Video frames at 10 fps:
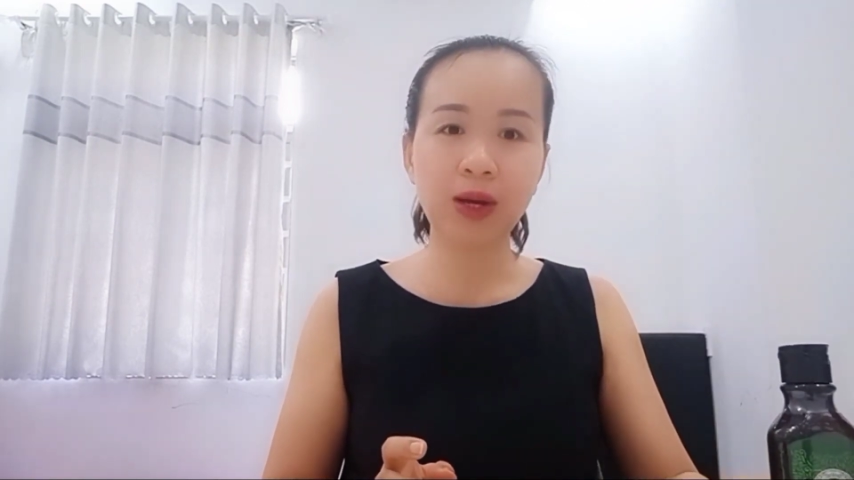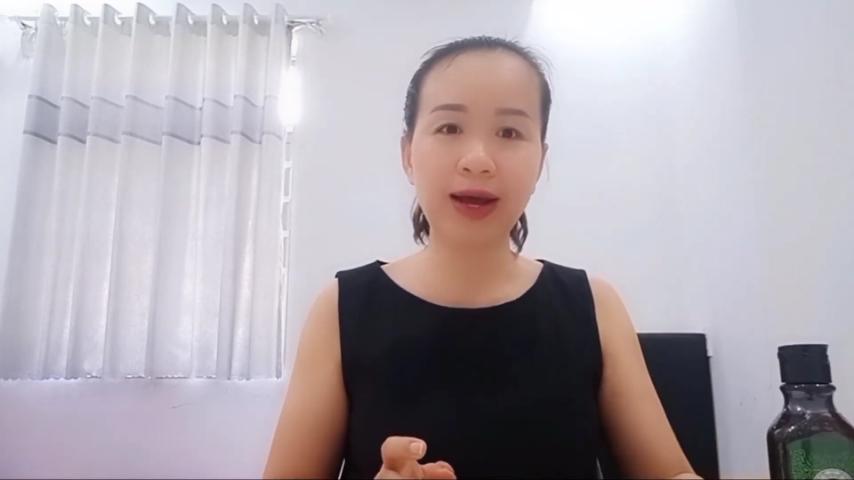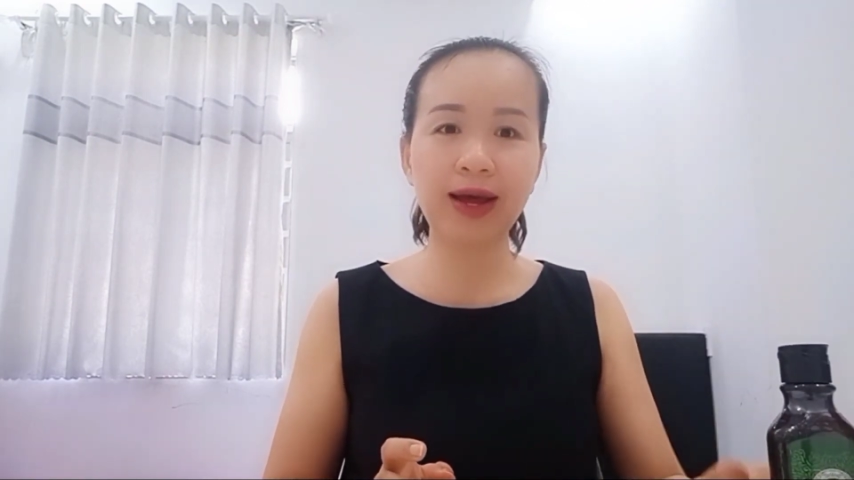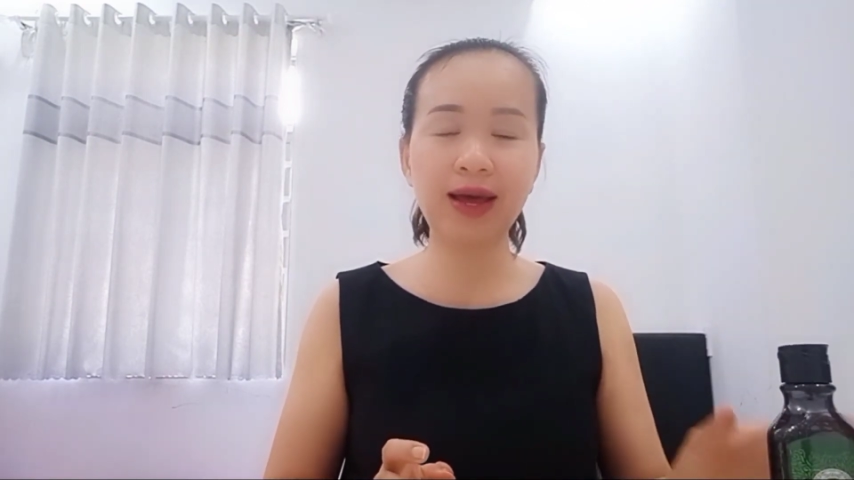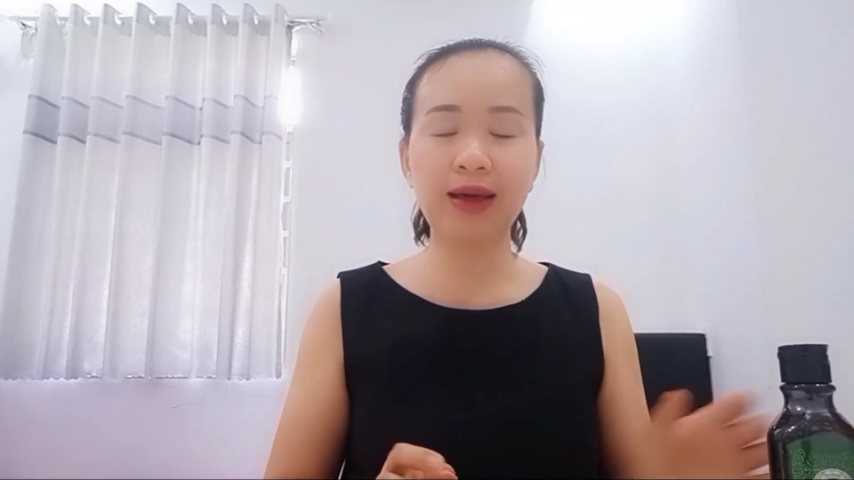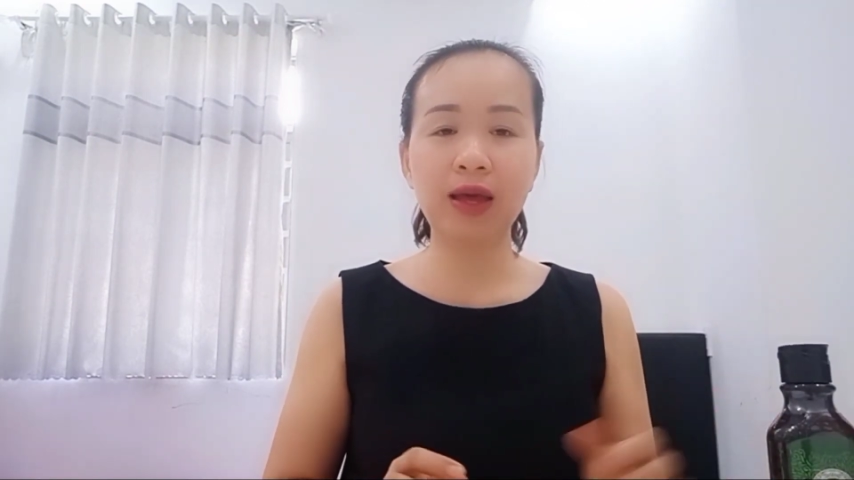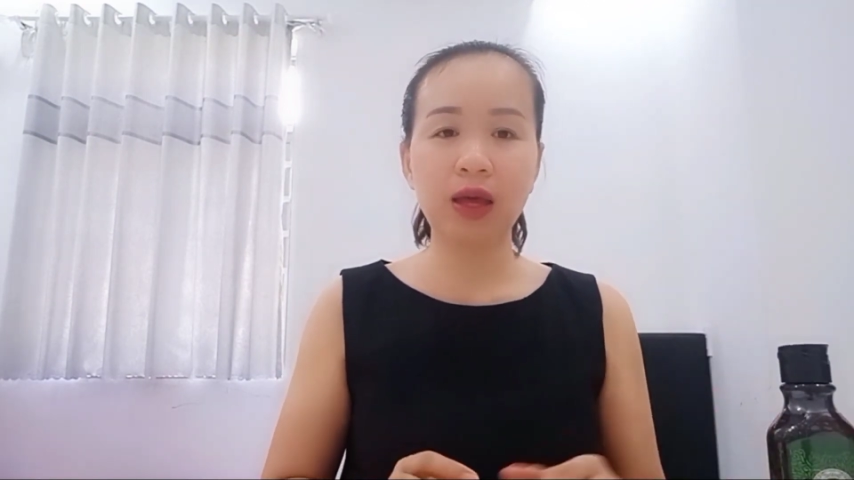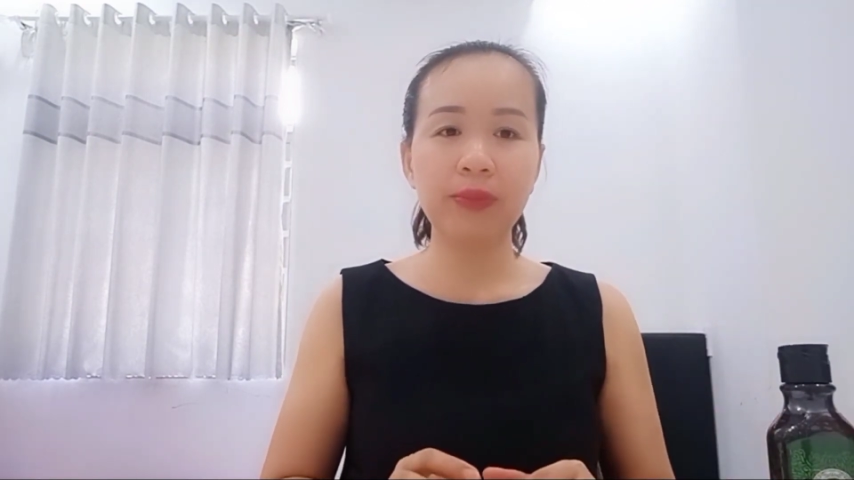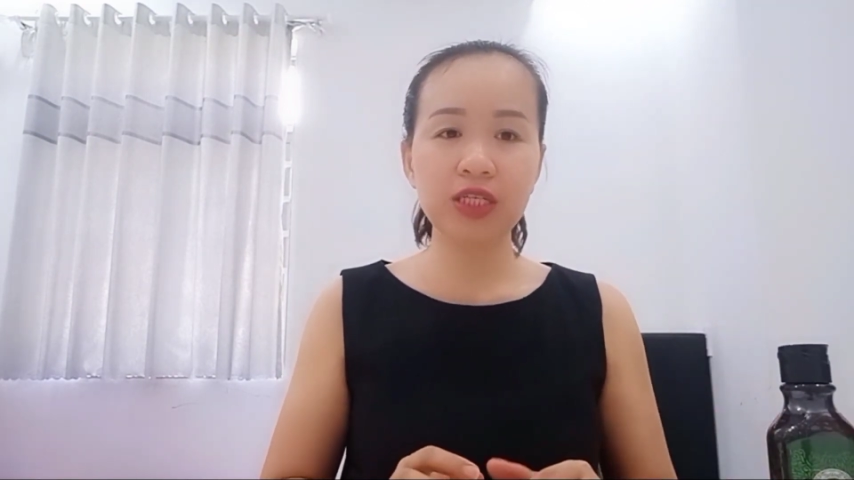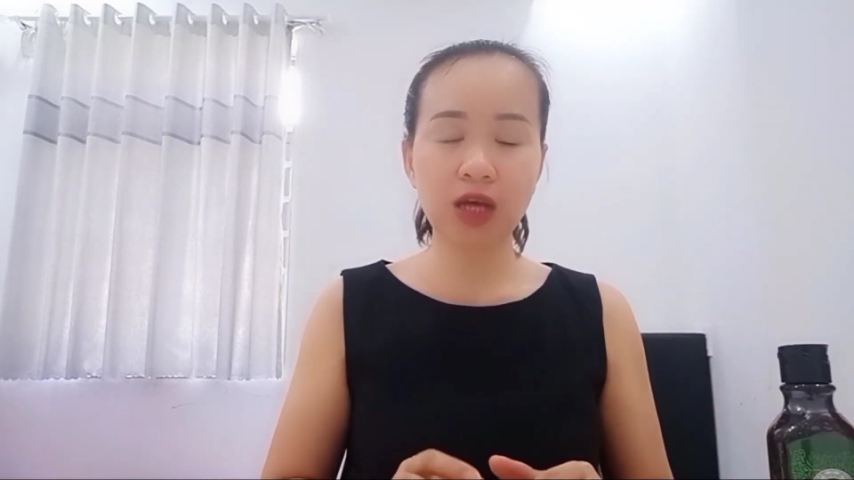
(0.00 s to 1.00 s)
à
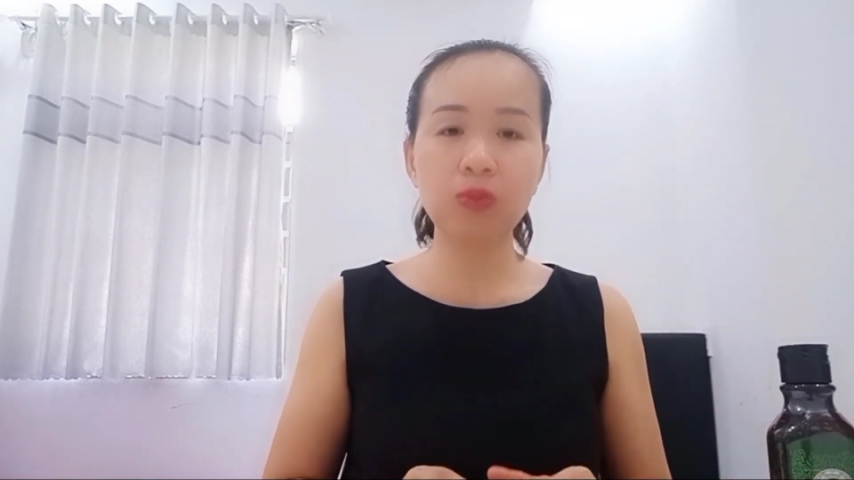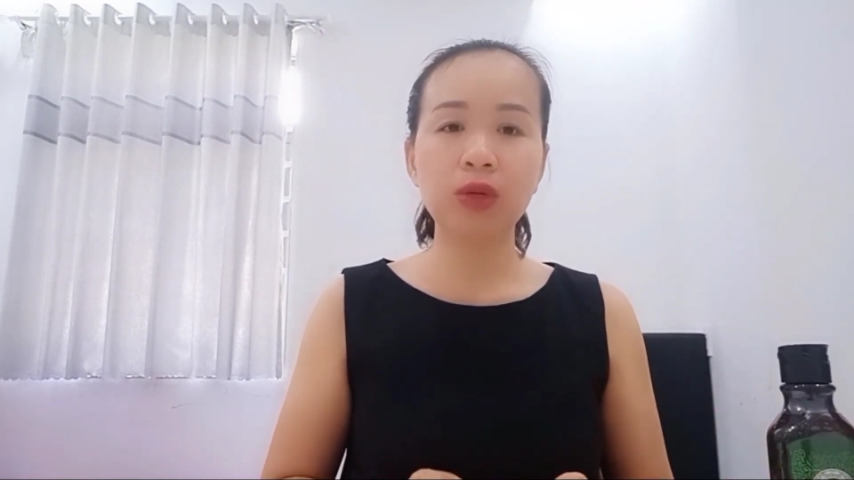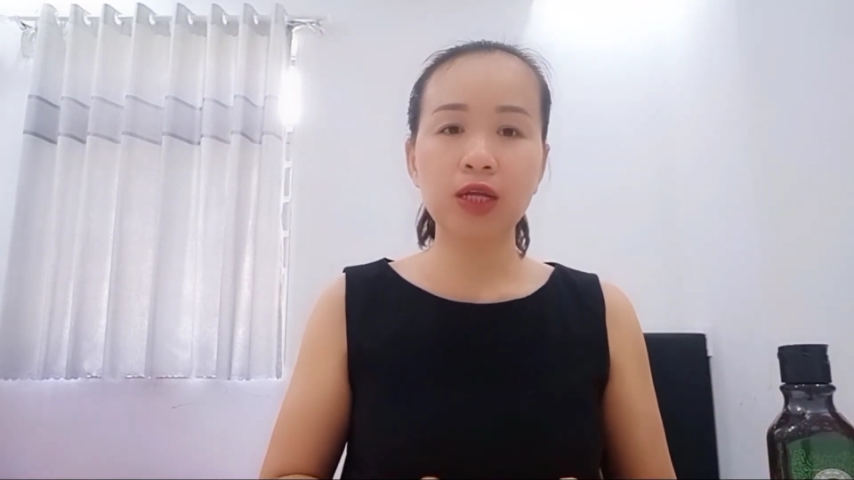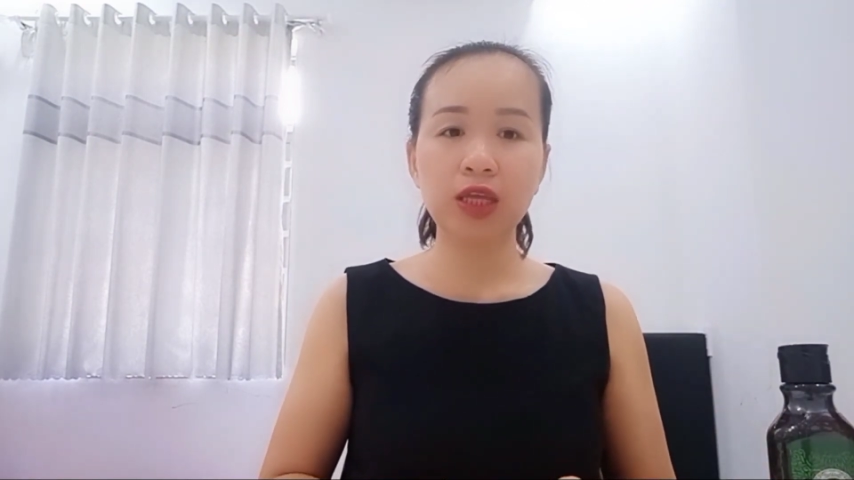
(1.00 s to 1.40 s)
mình xông